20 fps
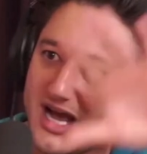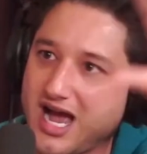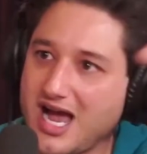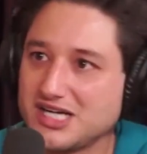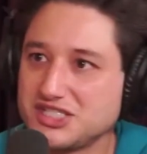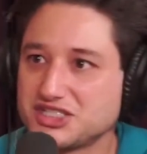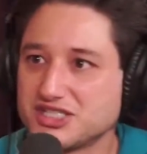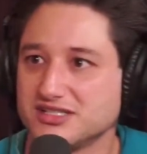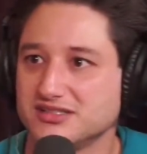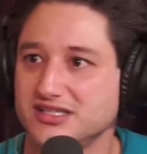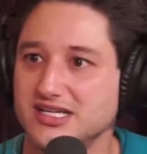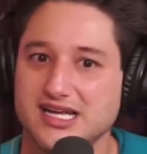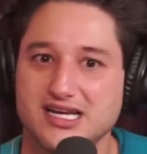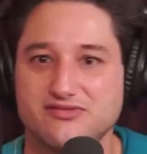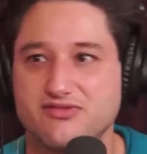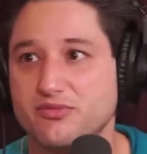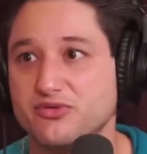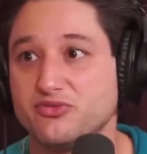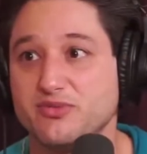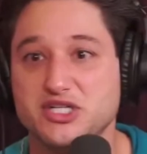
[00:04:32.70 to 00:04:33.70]
ashram
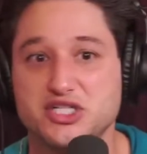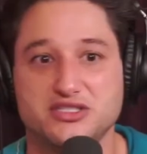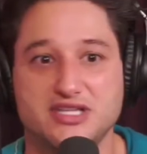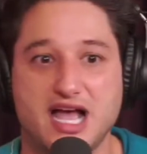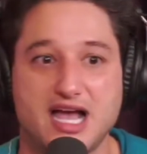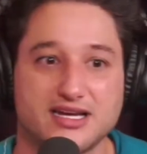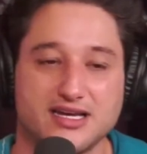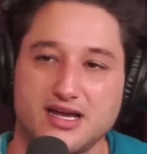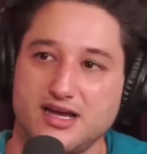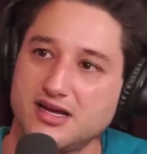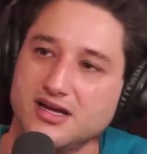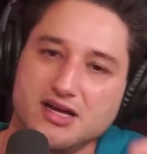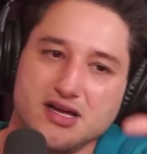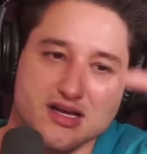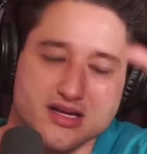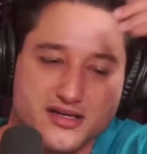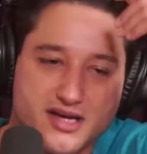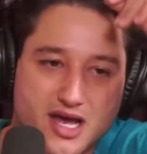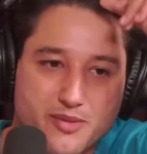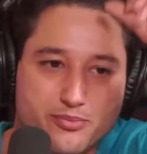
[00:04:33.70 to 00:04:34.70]
dele. Vamos meditar na,
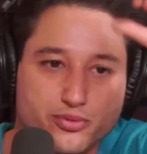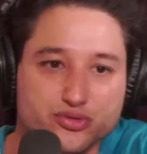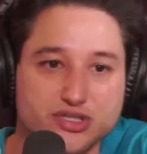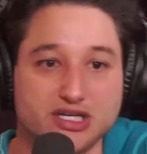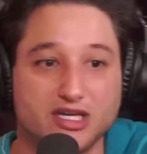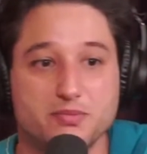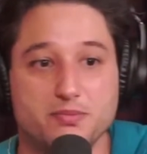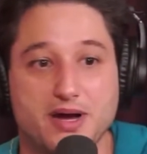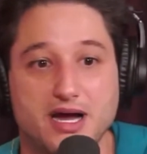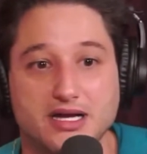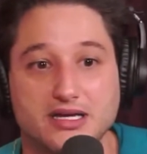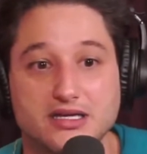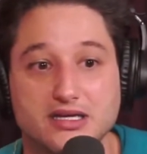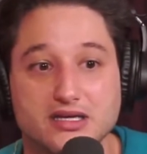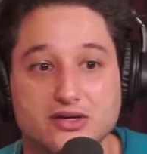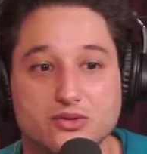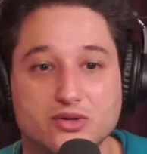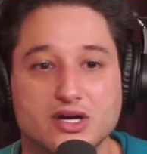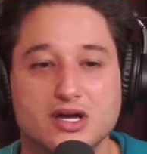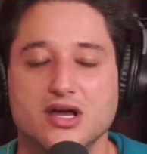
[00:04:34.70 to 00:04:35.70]
na puta que
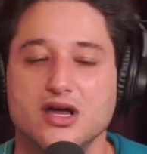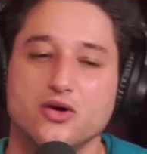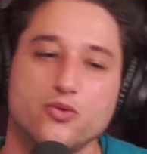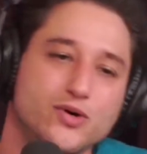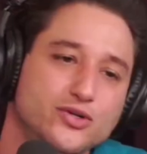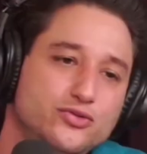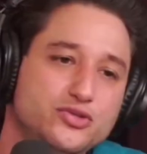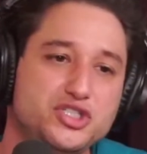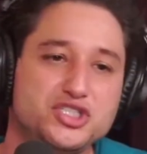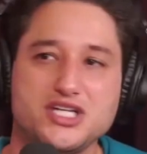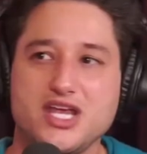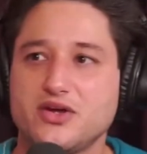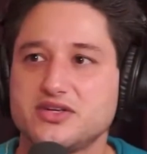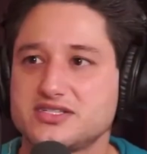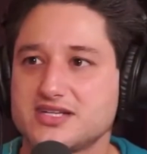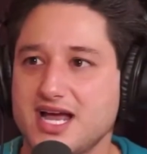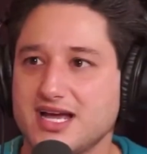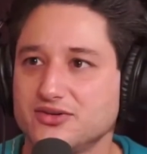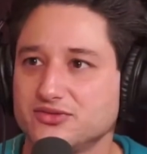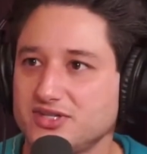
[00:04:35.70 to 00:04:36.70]
pariu. Quanto dinheiro
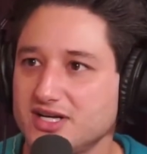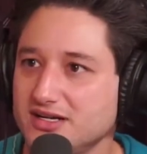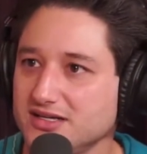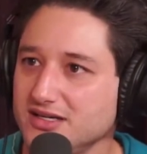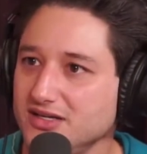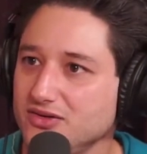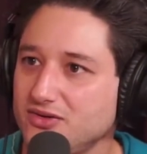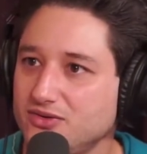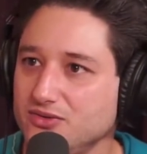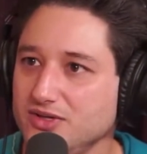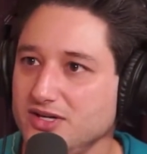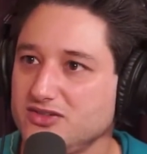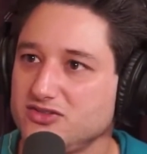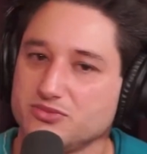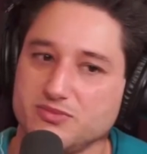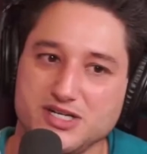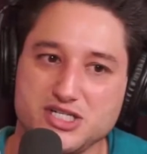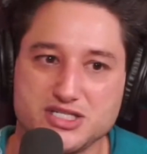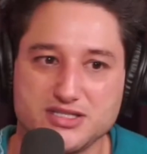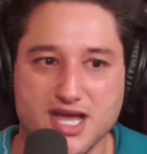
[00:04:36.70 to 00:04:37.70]
esse cara não tá ganhando com
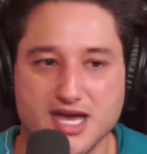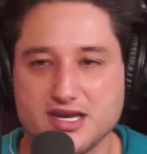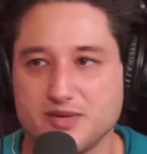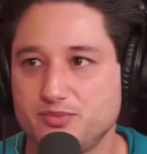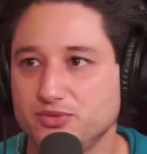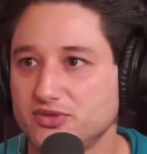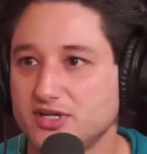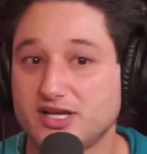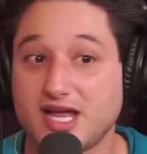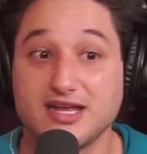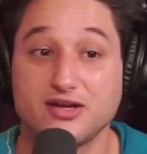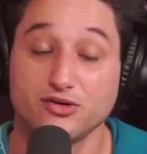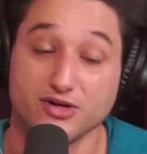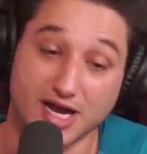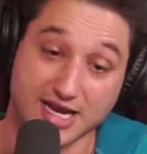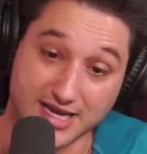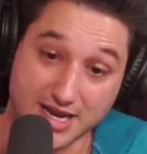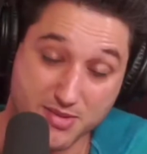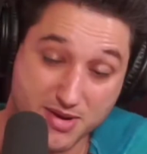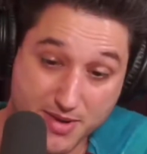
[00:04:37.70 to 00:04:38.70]
isso? Meditar na puta que... Aí,
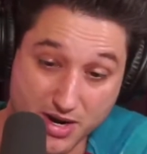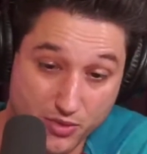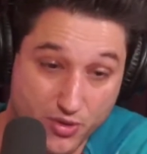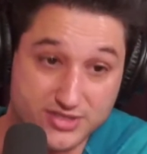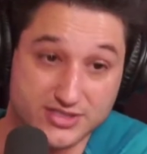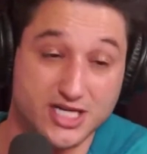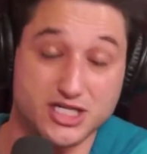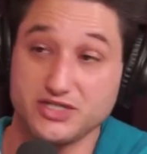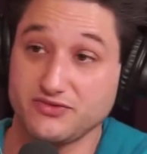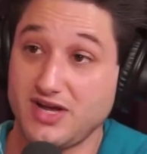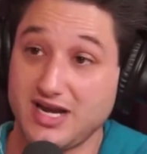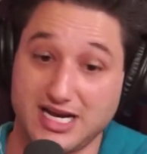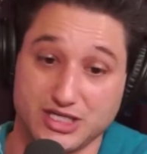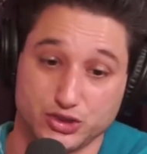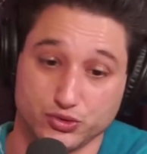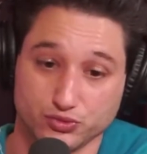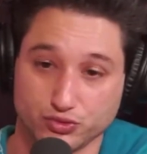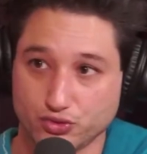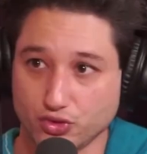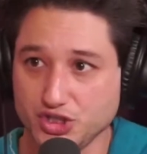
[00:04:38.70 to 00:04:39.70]
aí é a mesma coisa que a gente falar.
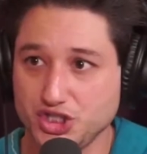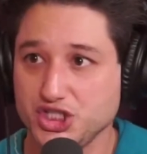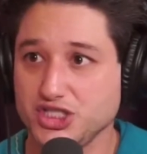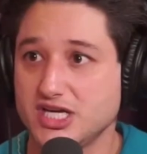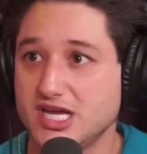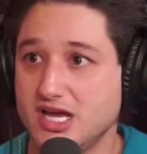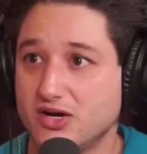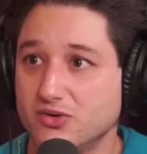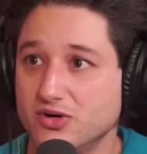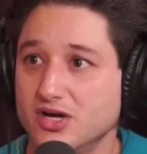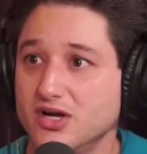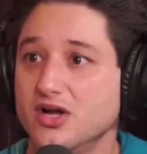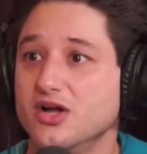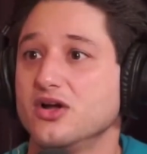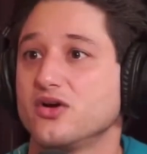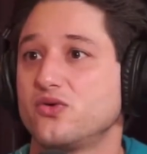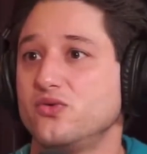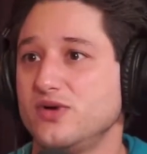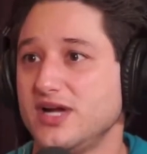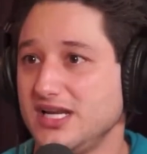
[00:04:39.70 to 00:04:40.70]
Juntou dinheiro
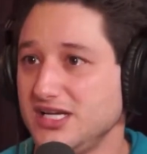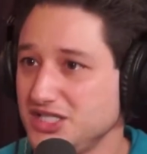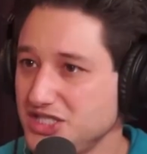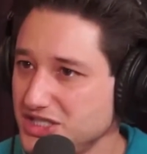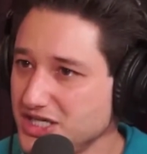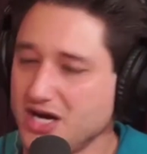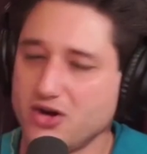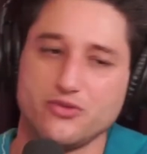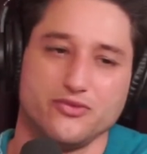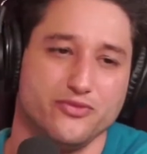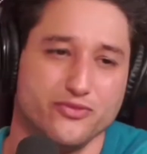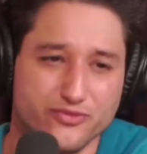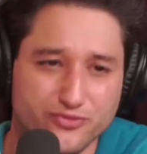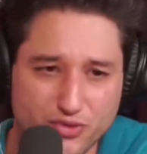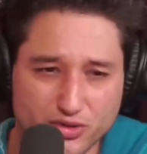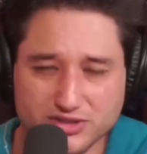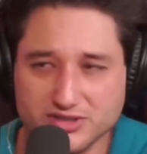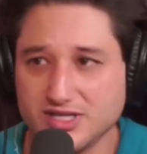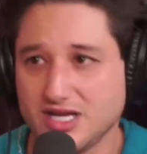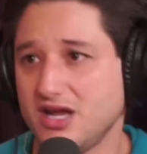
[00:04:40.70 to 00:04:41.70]
com religião,
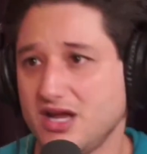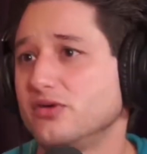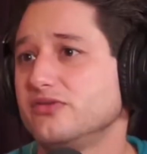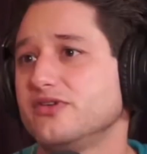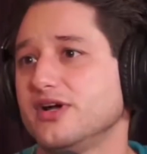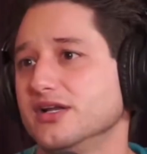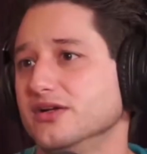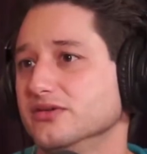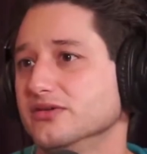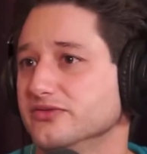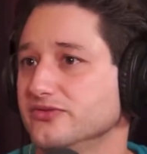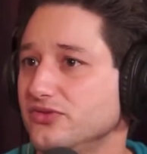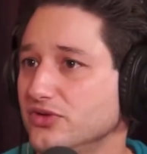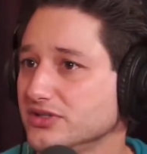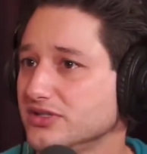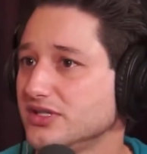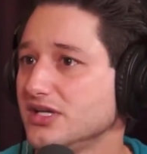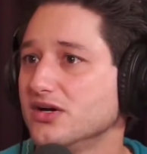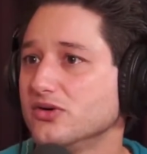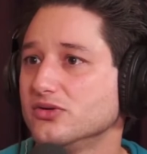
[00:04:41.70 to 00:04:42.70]
fodeu, velho.
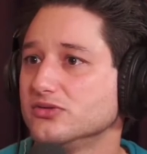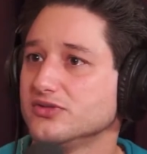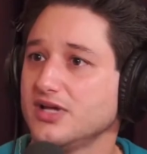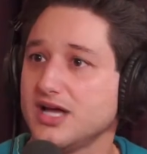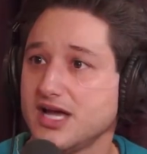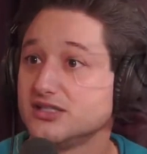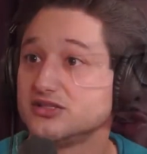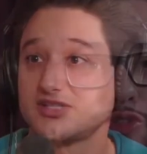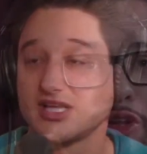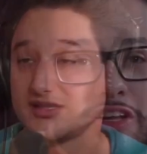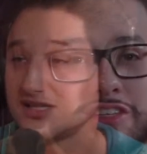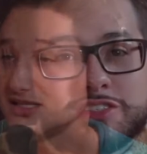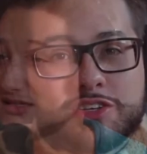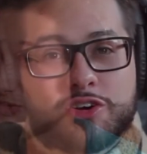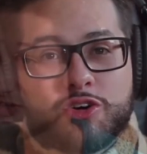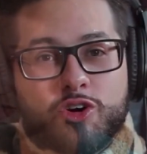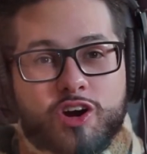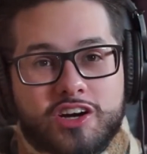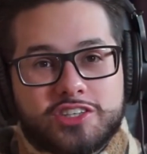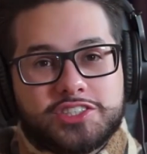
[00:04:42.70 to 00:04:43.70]
Fodeu. Gostou desse
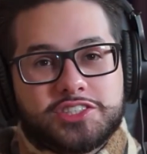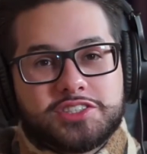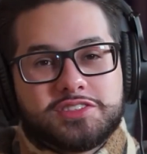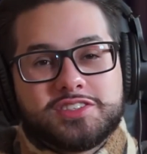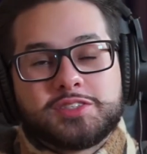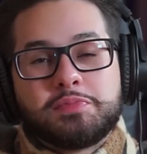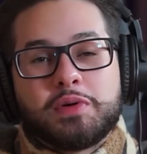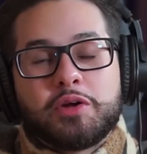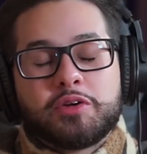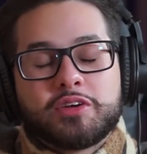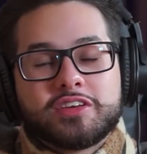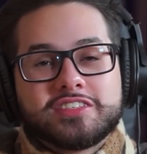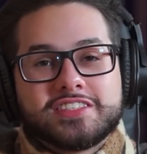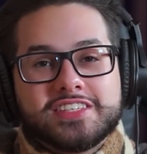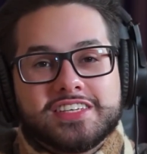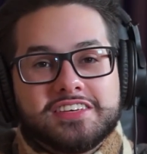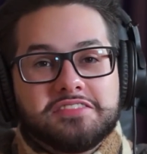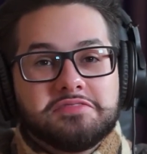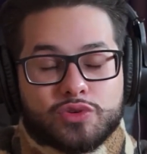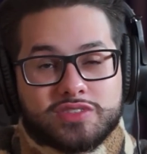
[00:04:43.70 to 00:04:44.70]
corte? Espero que
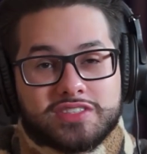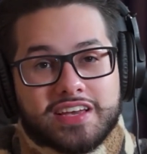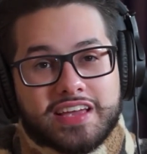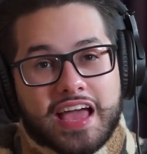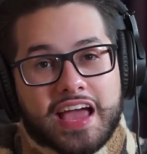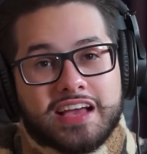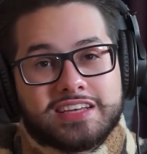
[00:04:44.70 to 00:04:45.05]
sim. Se você quer